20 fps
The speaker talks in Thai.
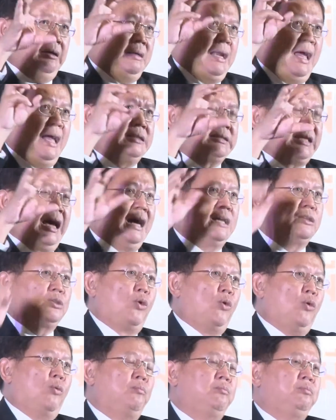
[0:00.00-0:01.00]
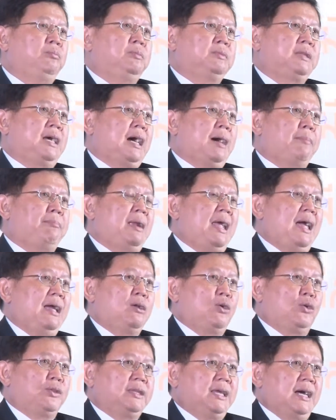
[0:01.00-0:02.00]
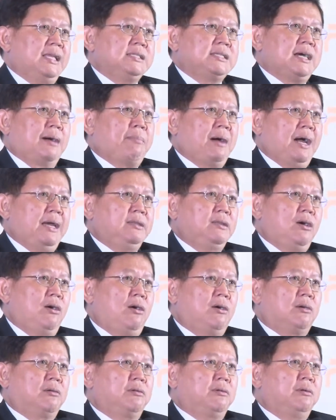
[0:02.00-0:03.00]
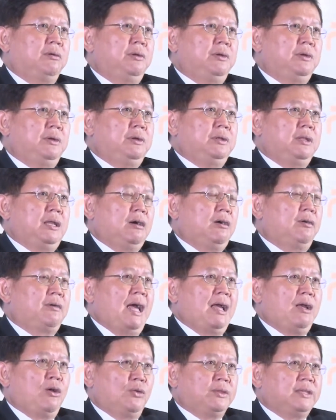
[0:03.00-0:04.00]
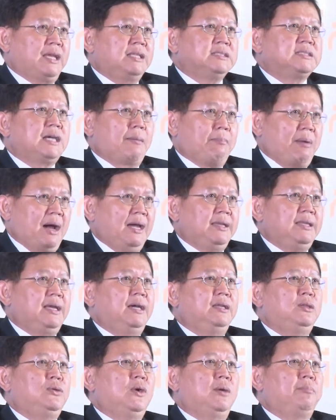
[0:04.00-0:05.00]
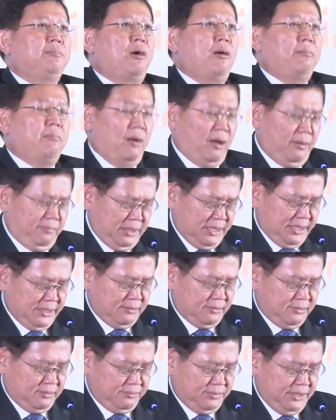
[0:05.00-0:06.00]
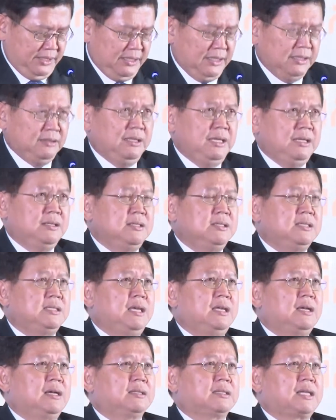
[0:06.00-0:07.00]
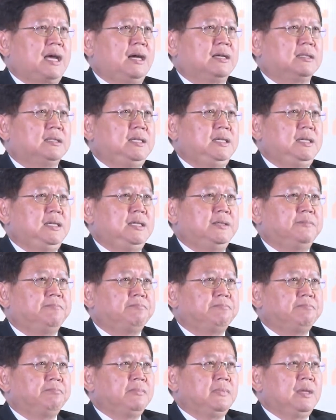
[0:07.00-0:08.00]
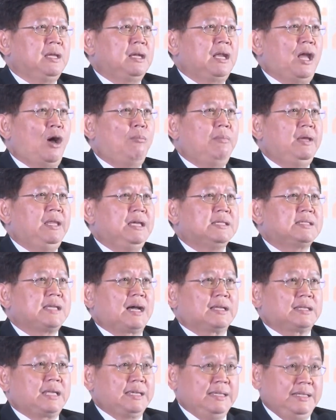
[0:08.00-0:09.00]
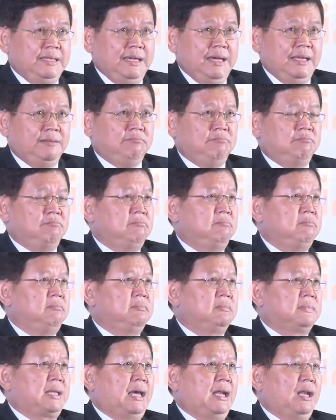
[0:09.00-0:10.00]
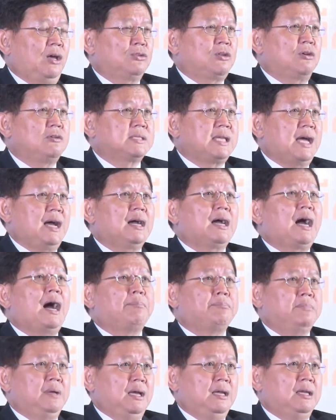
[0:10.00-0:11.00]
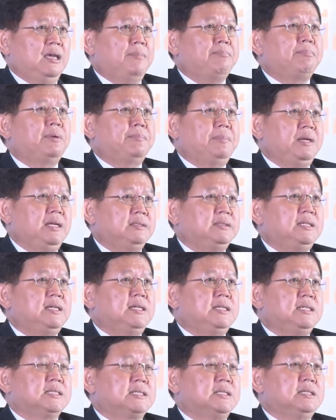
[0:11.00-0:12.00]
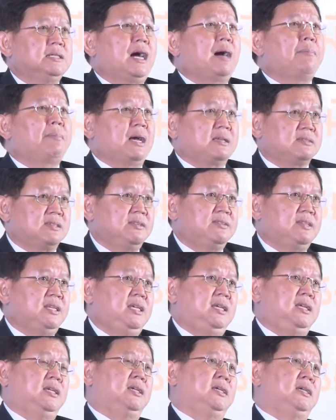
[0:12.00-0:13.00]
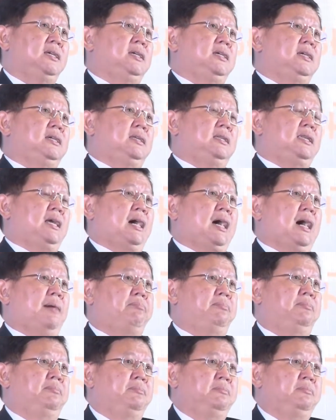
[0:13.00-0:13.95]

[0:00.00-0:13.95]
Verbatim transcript: แรงถาโถมนะครับแรงกดดันจากภายนอก แล้วก็แรงกดดันจากภายในด้วยพร้อม ๆ กันเพราะนั้นนี่คือสิ่งต่างๆที่เราไม่ได้สั่งแต่เขียน แต่เราต้องสร้างครับ capability หรือ capacity นะครับ